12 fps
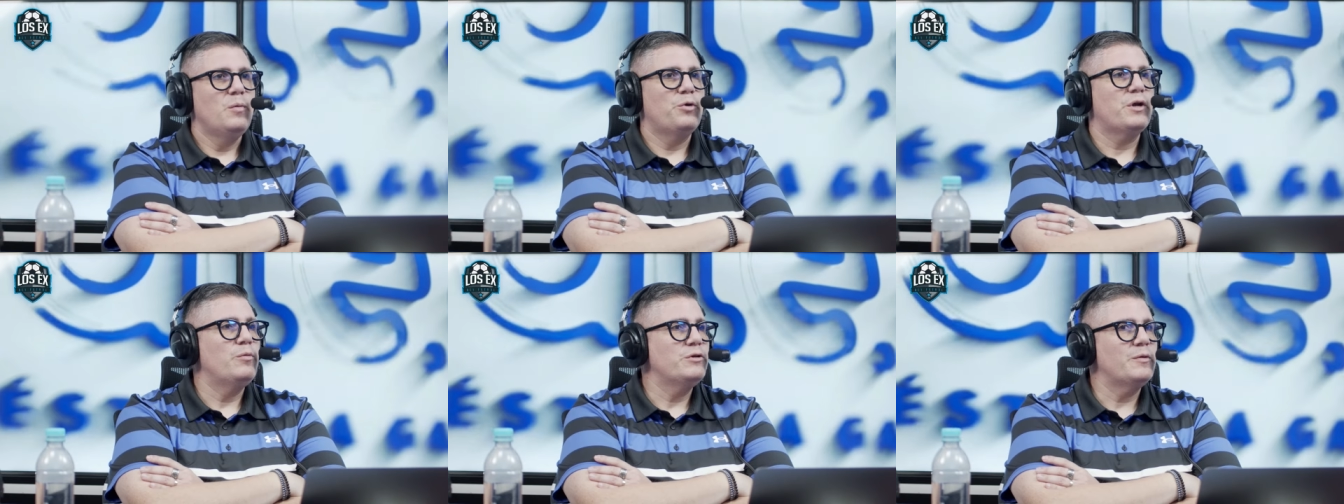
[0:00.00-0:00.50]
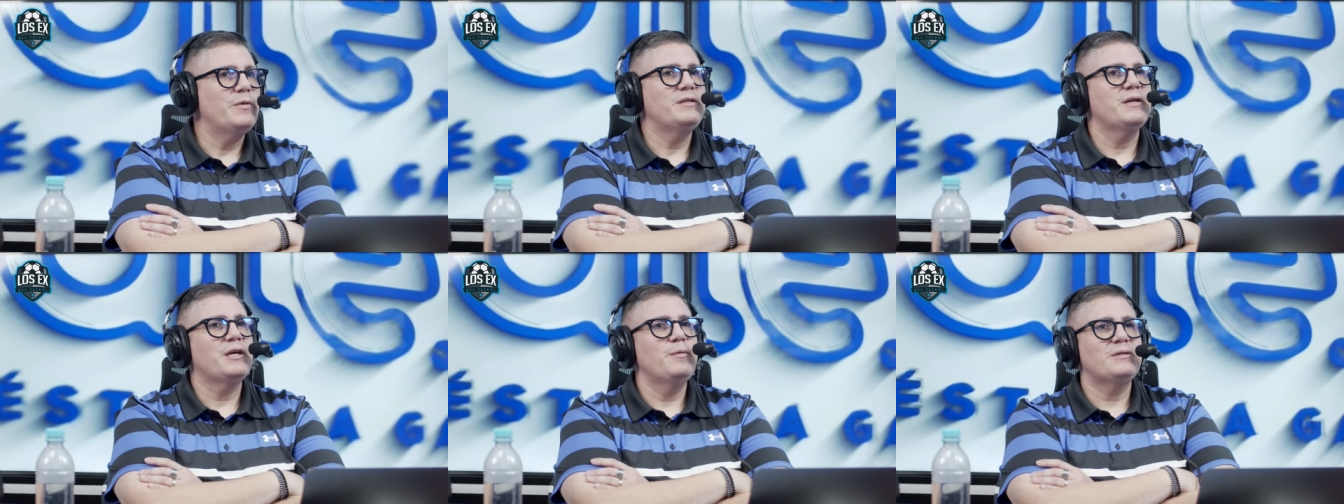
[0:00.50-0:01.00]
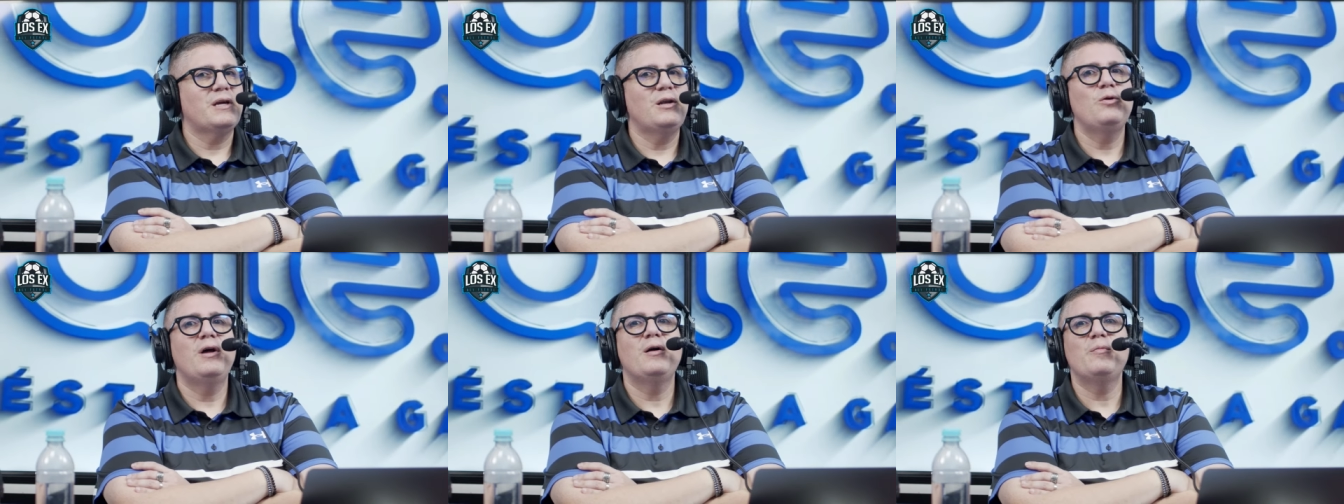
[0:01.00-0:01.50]
Porque muchas veces que me
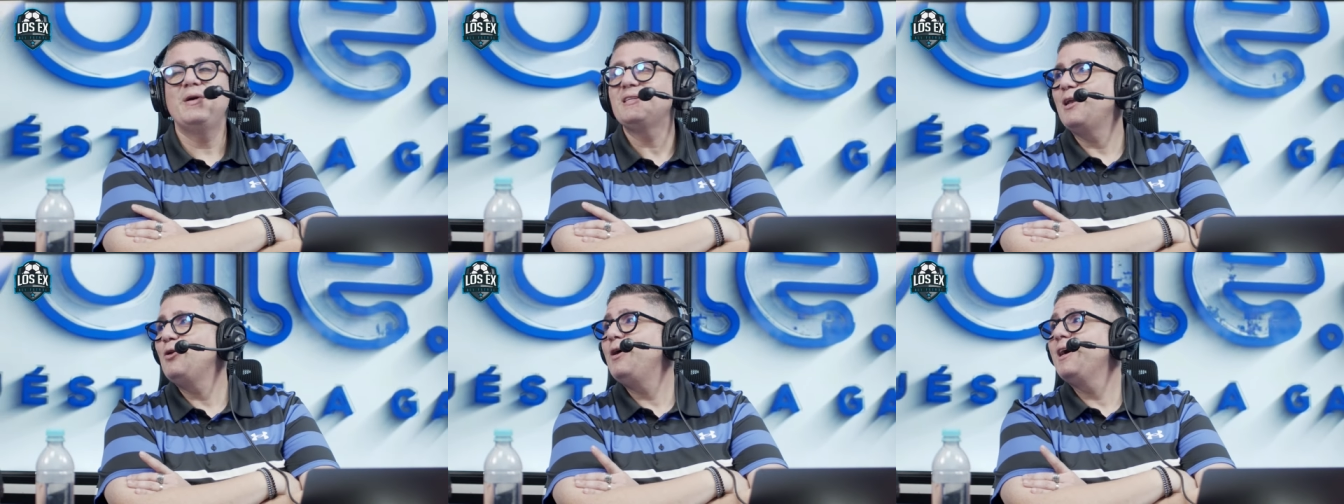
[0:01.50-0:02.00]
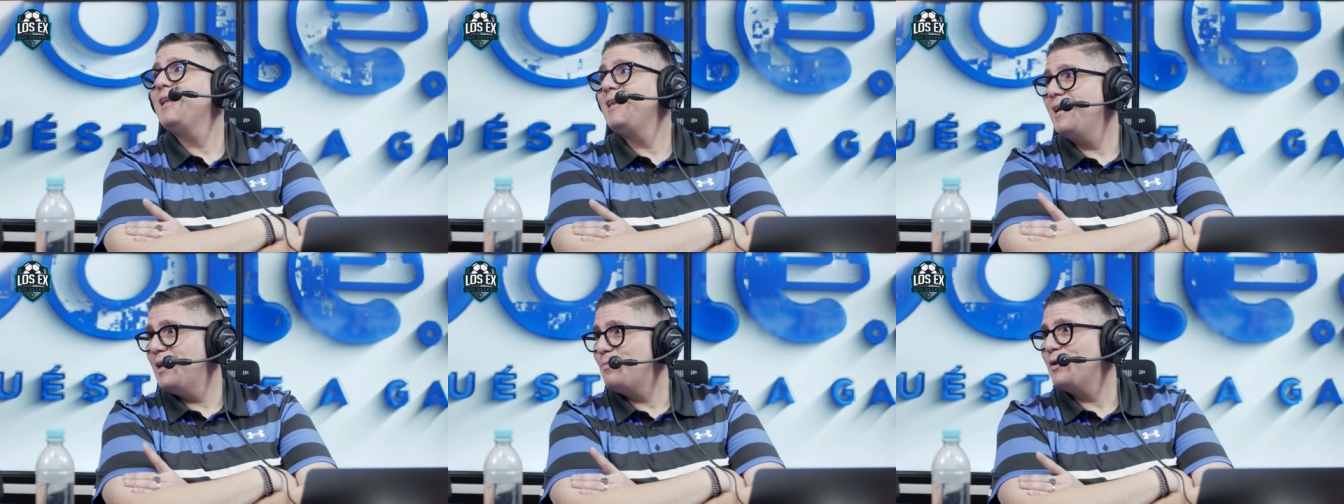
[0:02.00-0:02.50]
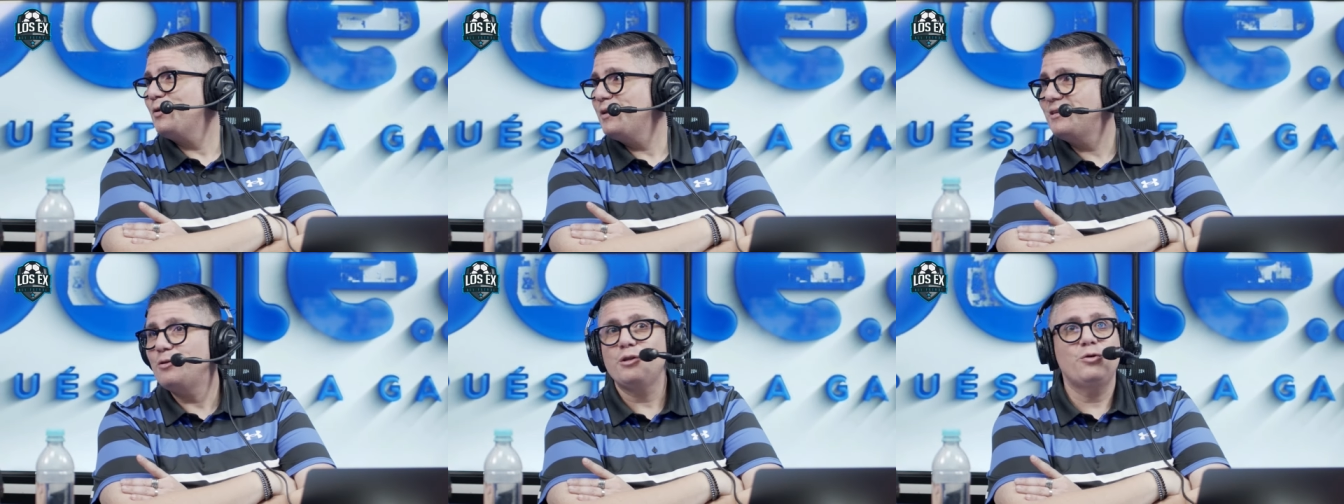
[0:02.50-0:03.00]
saludan, me saludan el día del
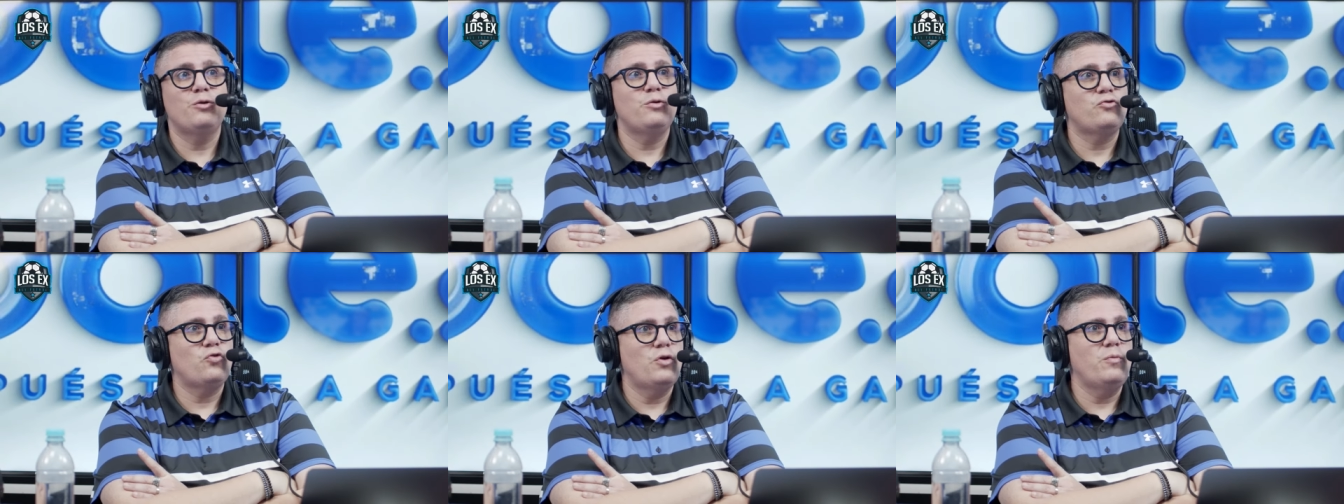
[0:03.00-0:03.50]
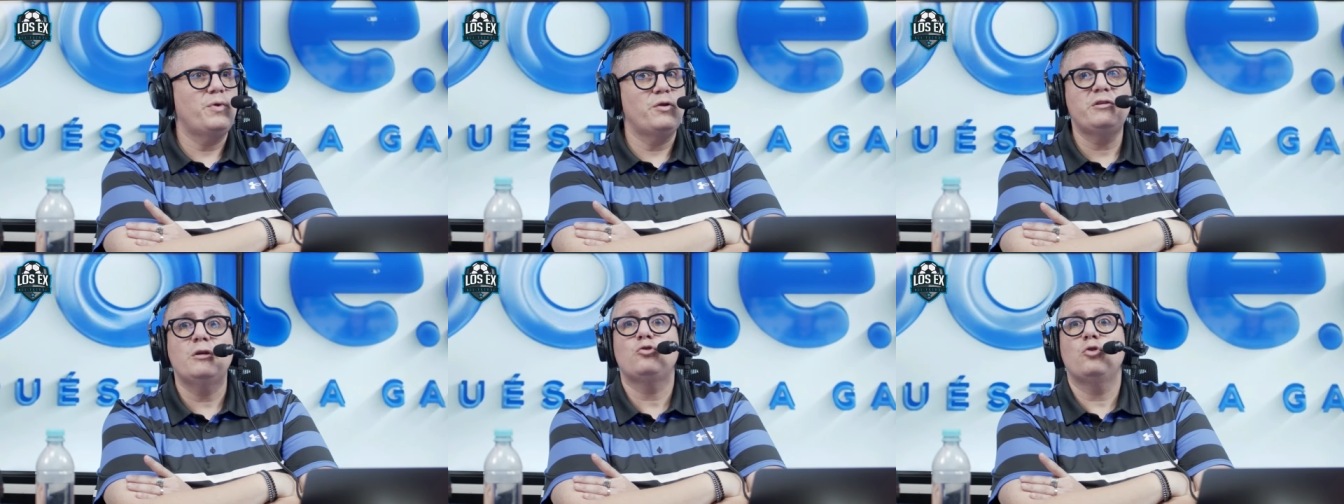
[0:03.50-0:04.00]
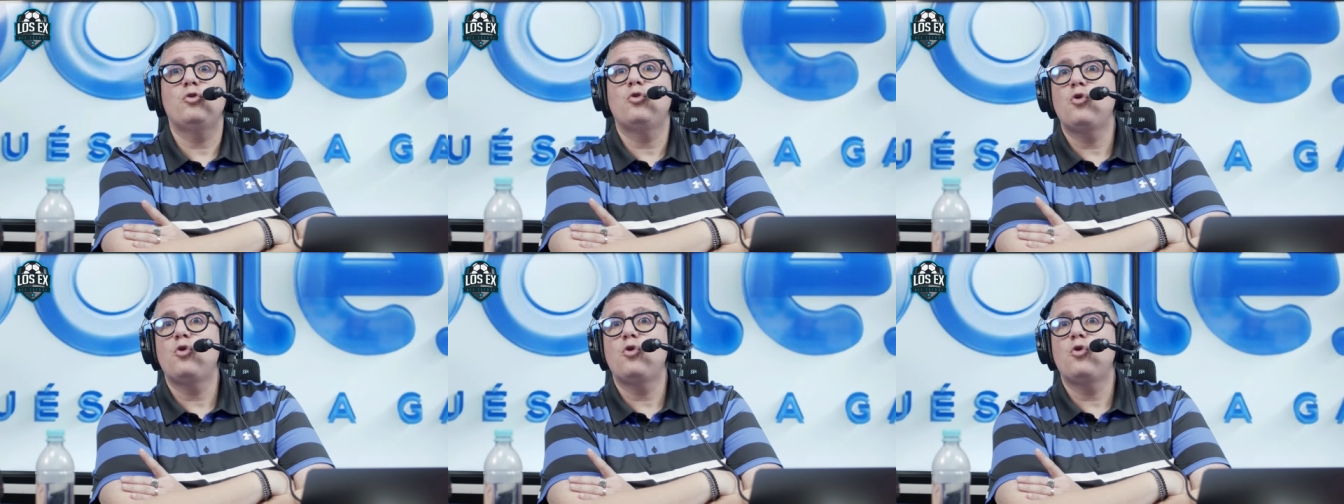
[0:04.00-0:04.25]
periodista, y digo, yo no soy periodista, yo soy